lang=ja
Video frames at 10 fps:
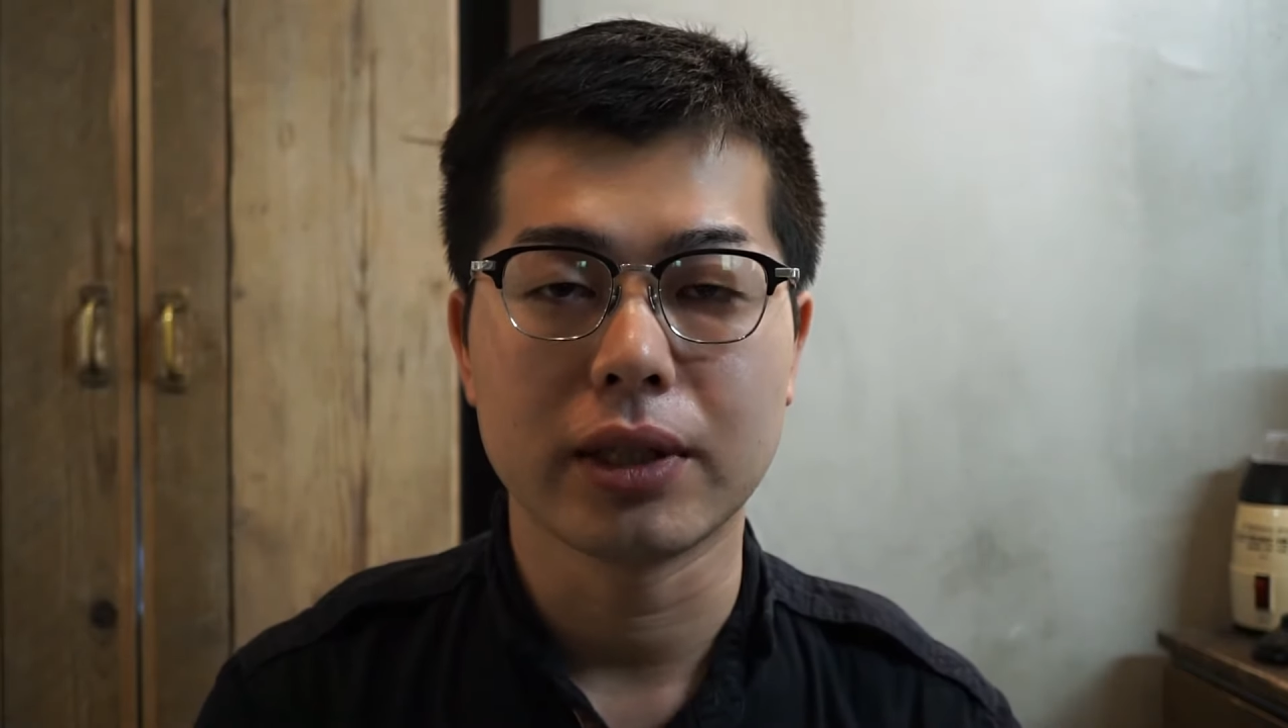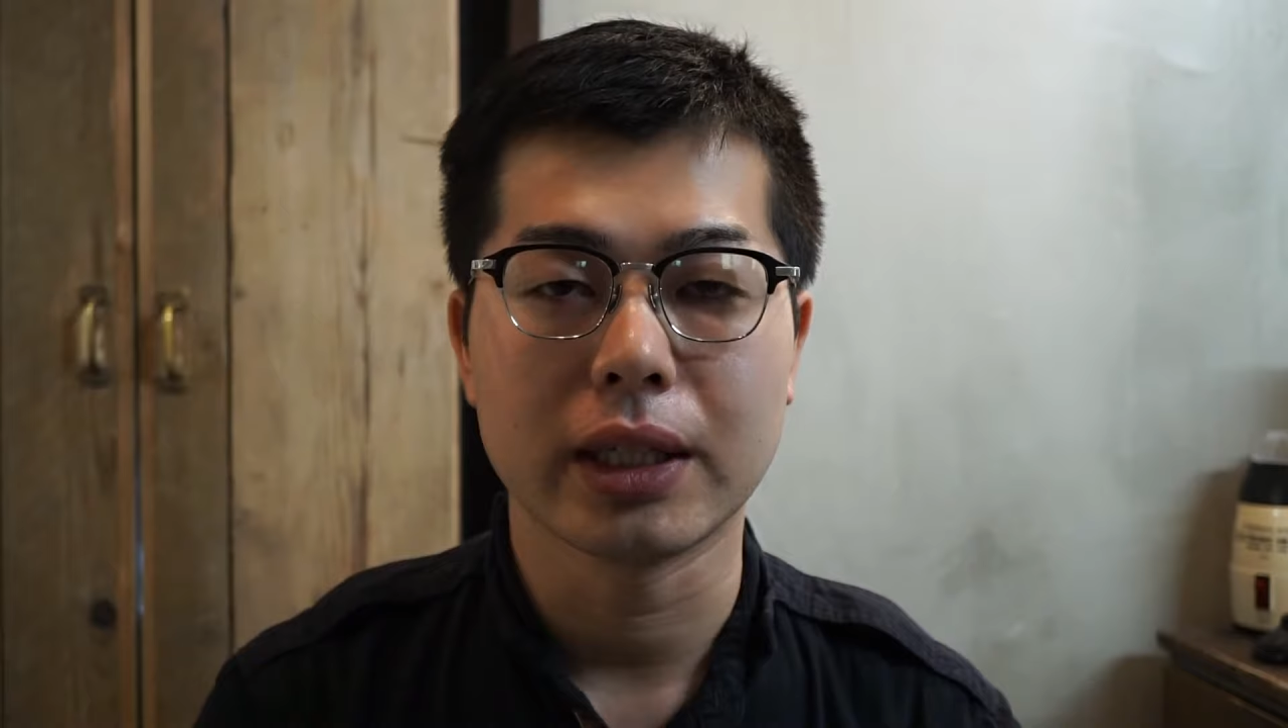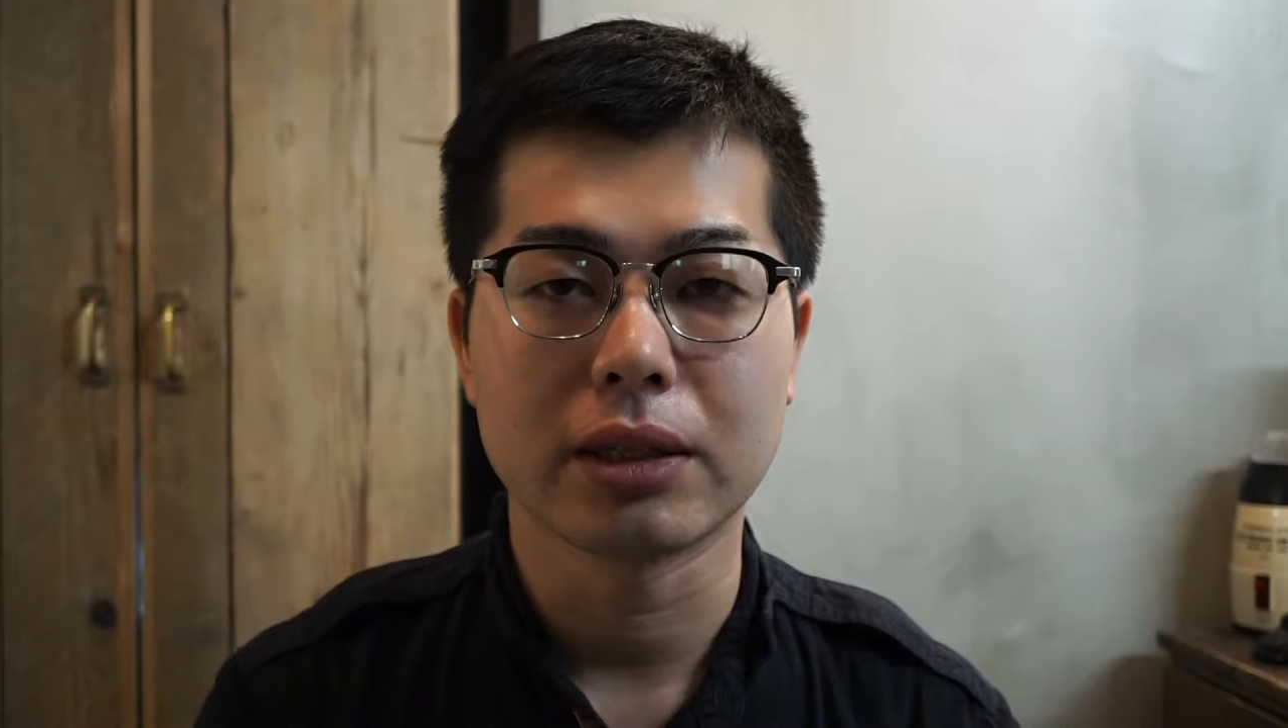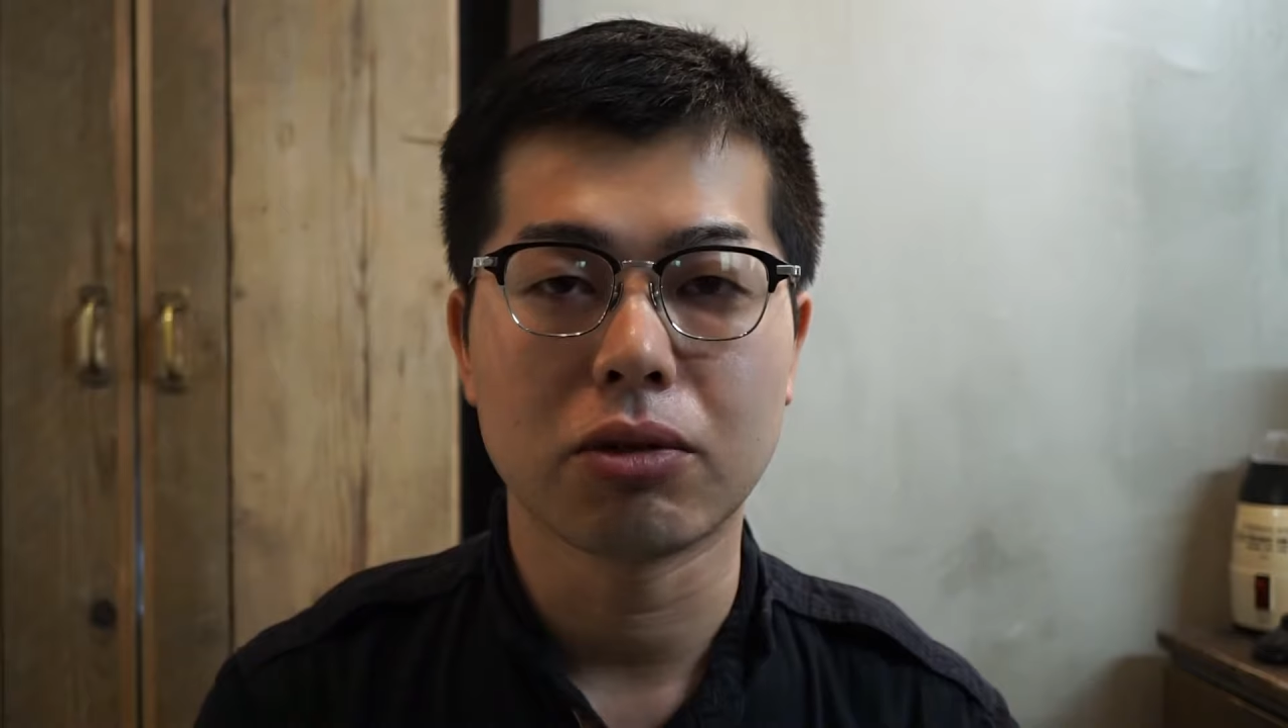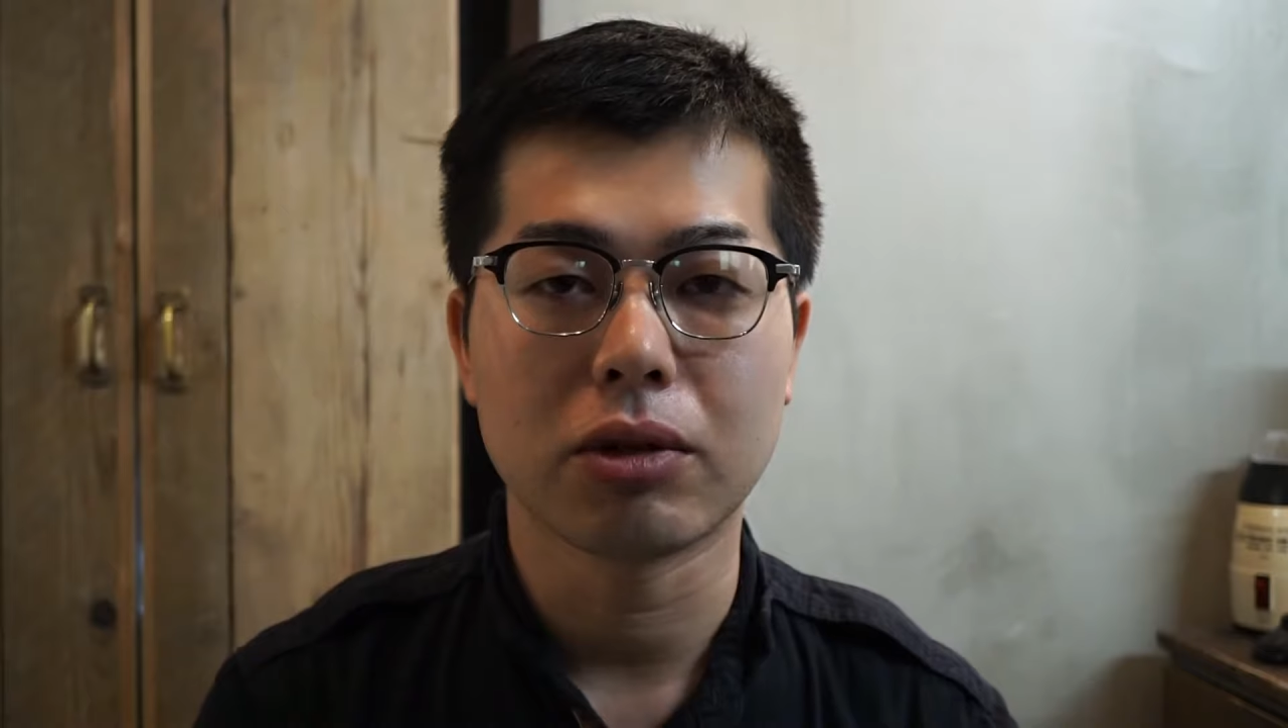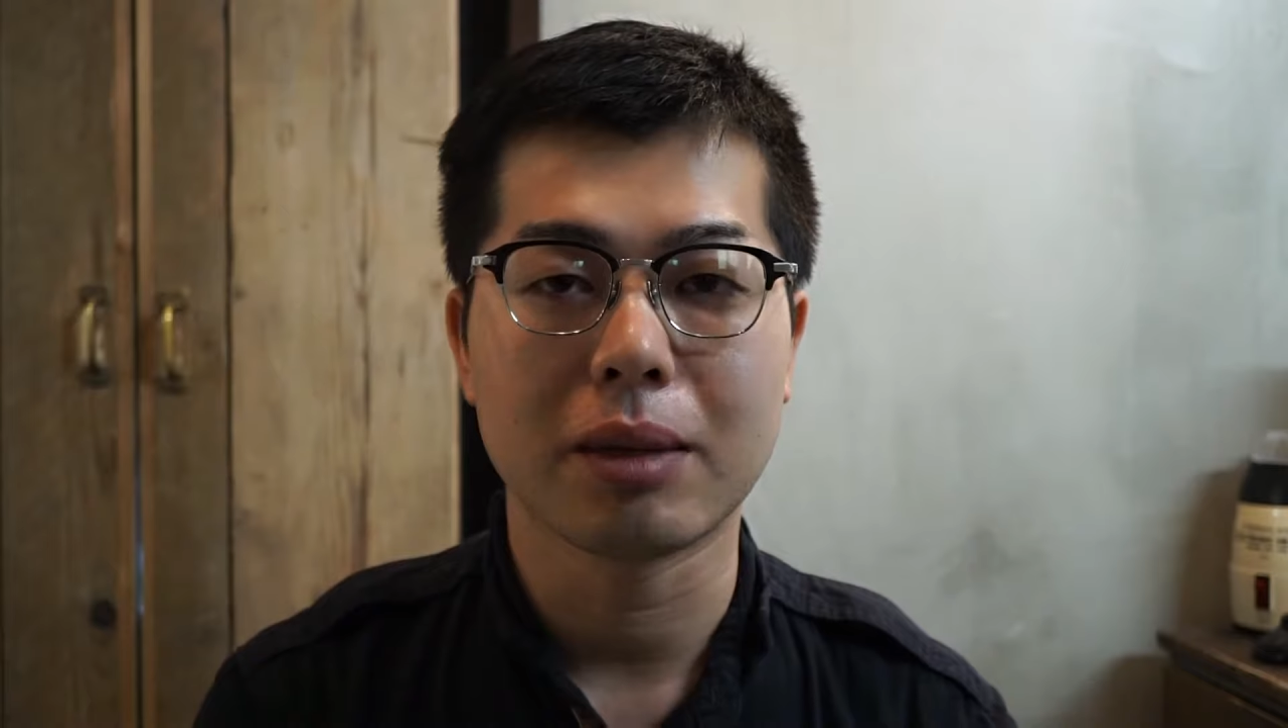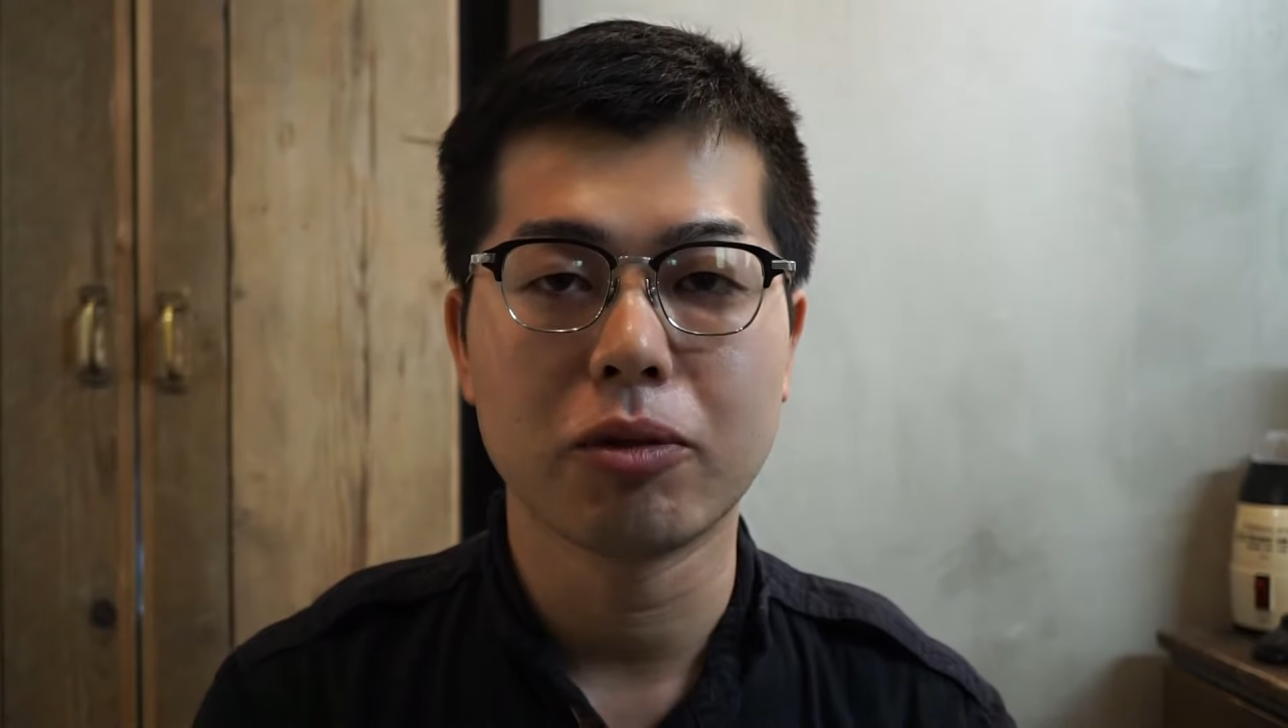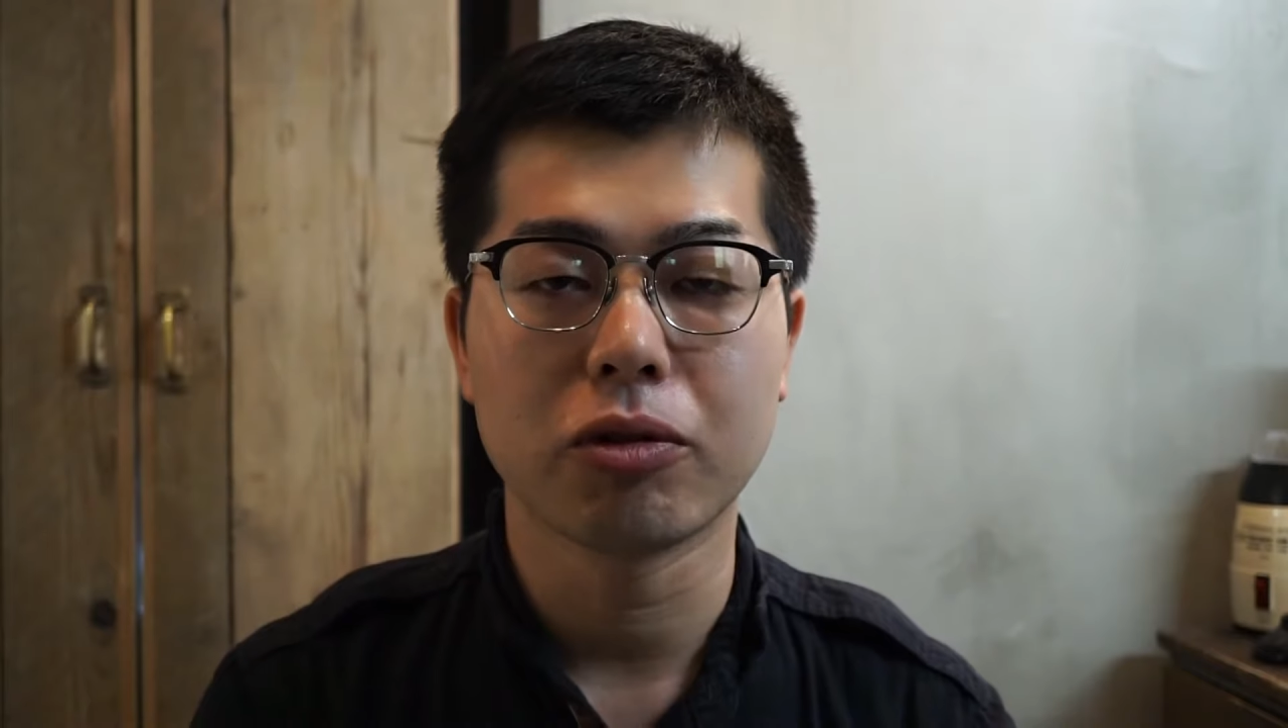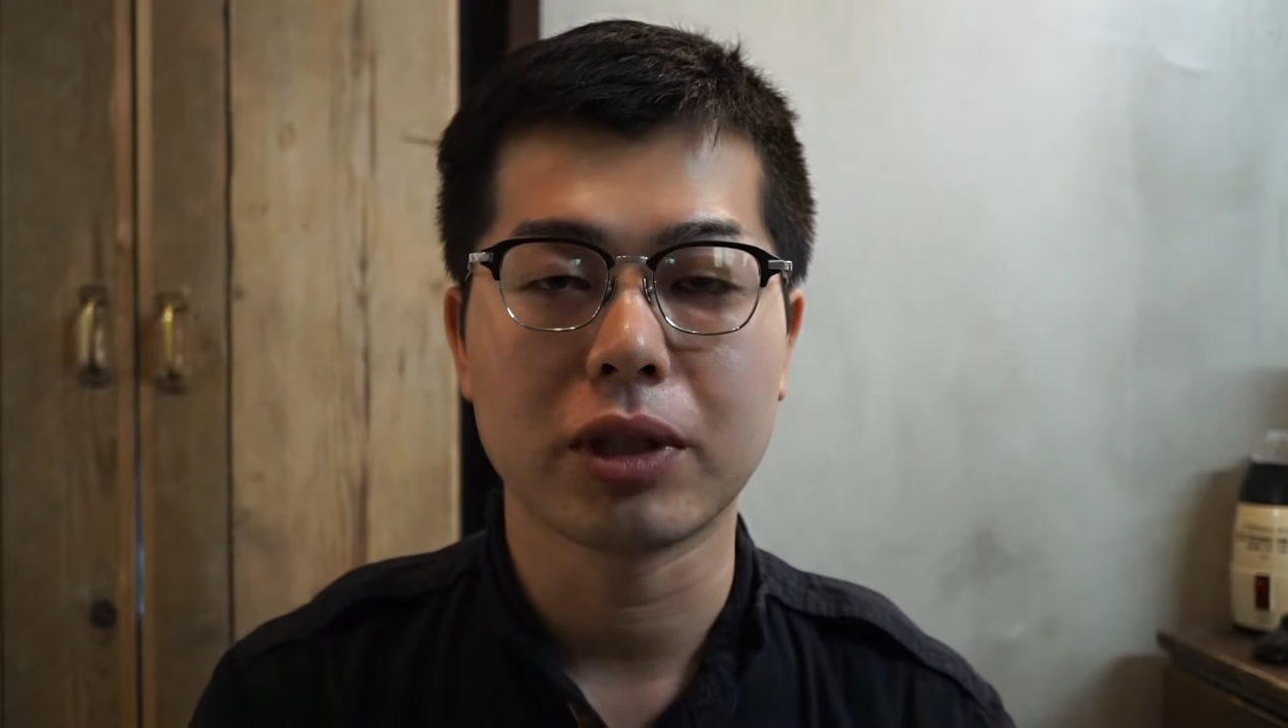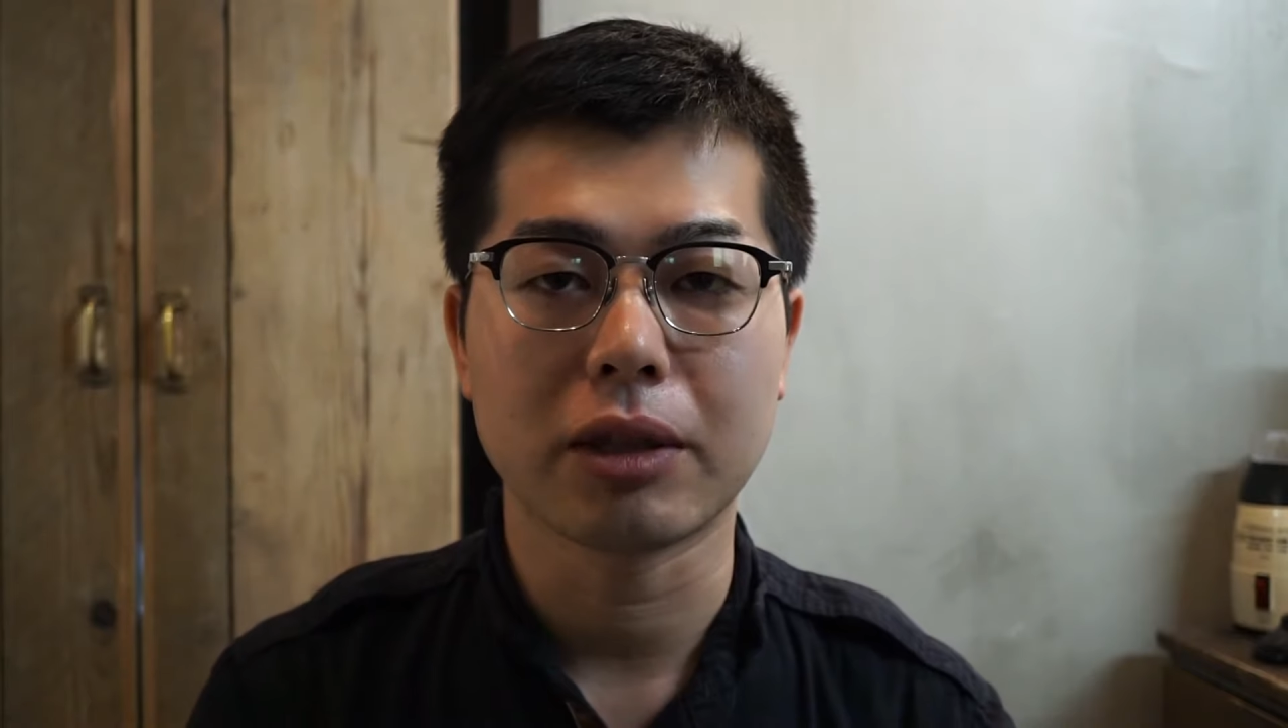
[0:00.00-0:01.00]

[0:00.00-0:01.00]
レンズ交換も行っ